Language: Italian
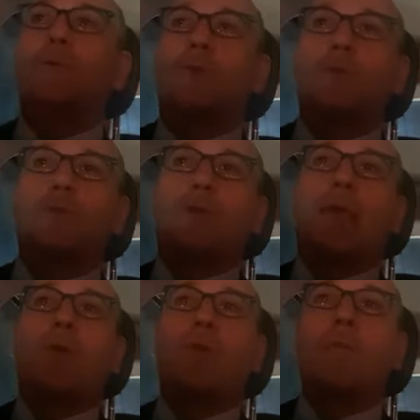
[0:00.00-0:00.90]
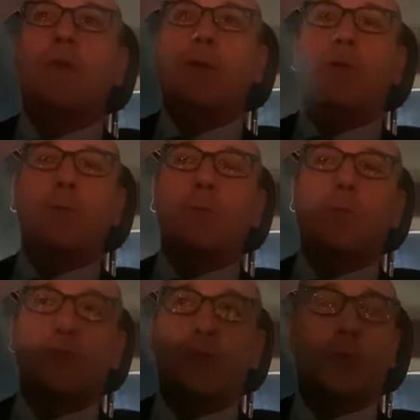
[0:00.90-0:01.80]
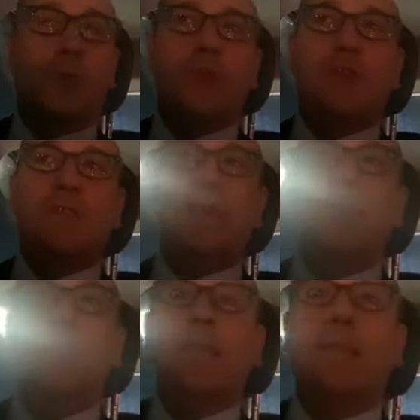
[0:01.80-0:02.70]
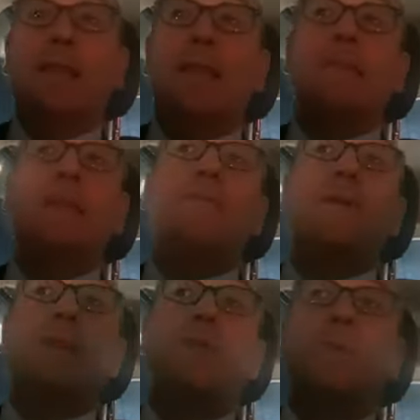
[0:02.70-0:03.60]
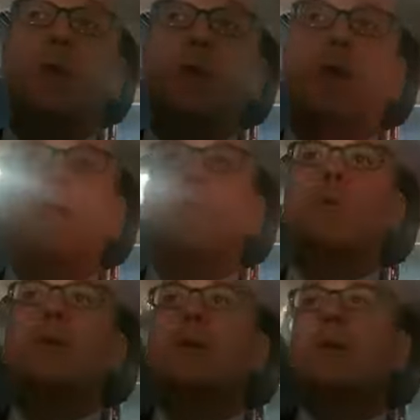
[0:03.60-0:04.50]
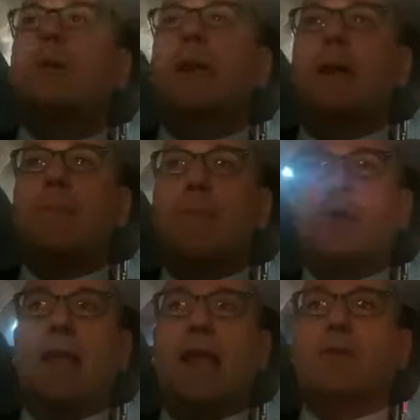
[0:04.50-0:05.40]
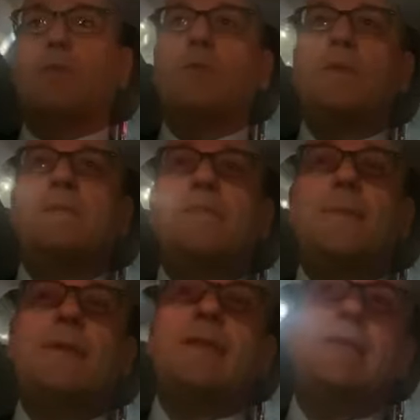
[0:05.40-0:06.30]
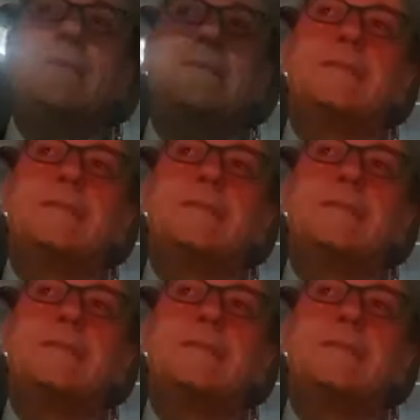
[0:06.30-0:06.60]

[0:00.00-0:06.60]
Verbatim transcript: un nostro caro amico, non lo sono necessariamente. Resta il fatto però che noi abbiamo creato un insieme di